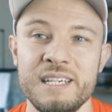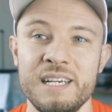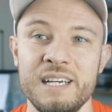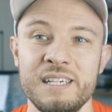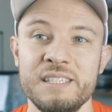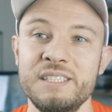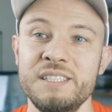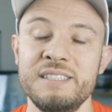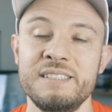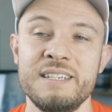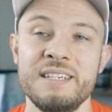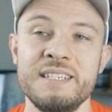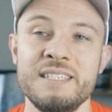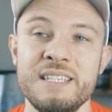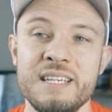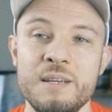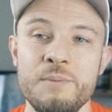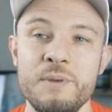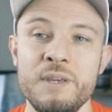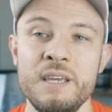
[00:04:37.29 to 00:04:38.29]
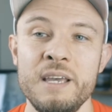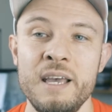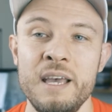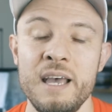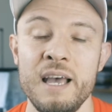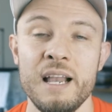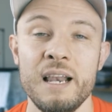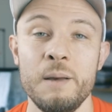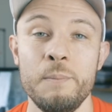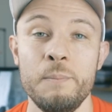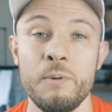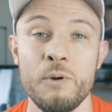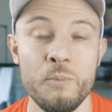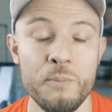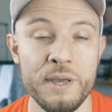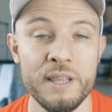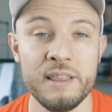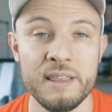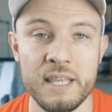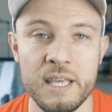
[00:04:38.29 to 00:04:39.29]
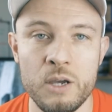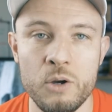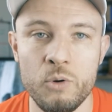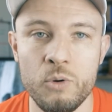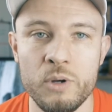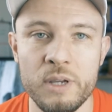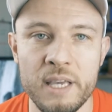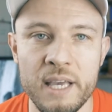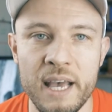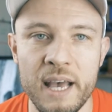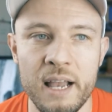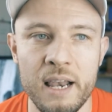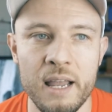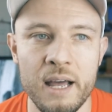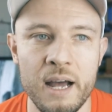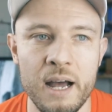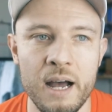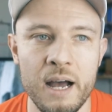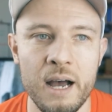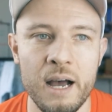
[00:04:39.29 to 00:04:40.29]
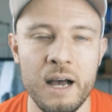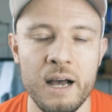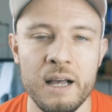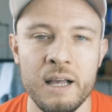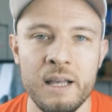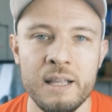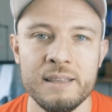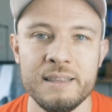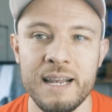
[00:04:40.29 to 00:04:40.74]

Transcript: A X3M ela prometeu que ela